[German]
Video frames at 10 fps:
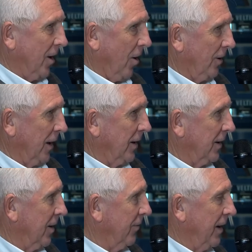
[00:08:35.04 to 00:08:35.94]
die
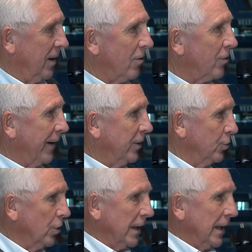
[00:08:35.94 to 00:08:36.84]
anderen gewinnen auch, wenn
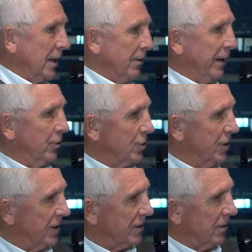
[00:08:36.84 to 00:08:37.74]
du, wenn du
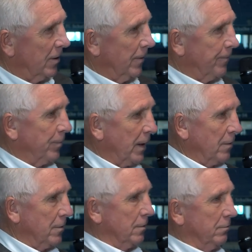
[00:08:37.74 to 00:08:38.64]
siehst, äh,
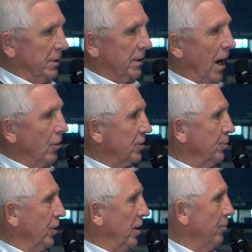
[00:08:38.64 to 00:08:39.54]
wie
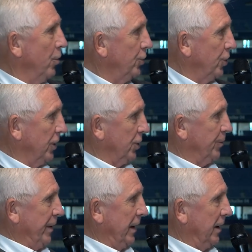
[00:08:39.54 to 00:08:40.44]
Augsburg in München
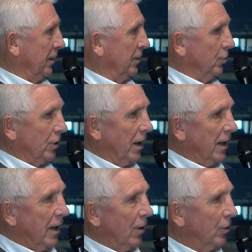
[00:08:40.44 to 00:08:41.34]
gespielt hat oder,
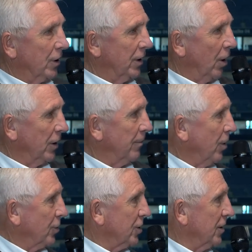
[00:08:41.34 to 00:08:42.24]
oder die anderen
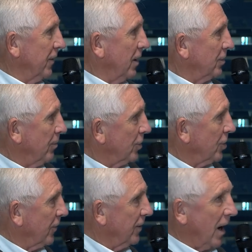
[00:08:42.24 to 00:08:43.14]

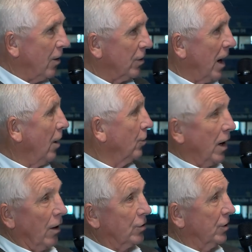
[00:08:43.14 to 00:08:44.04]
Mannschaften auch,
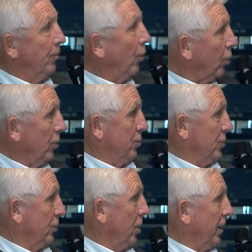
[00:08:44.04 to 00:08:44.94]
auch, auch die Bochum
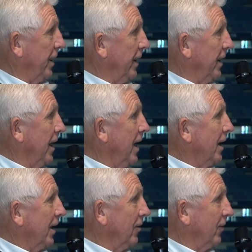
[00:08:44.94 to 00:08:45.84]
sogar gegen,
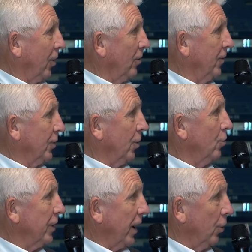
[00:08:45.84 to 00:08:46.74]
gegen Frankfurt
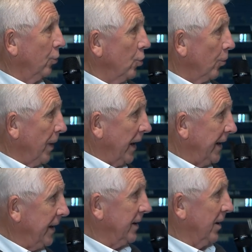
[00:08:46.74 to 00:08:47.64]
und gegen Union
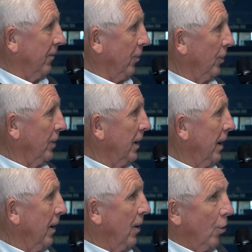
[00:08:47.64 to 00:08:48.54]
Berlin gewonnen
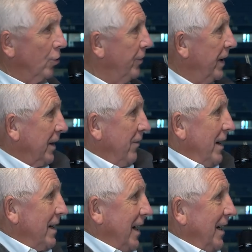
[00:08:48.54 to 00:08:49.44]
und wir
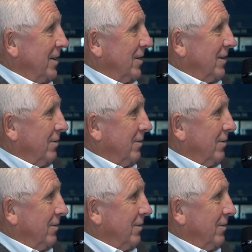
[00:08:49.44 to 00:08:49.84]
gewinnen kein,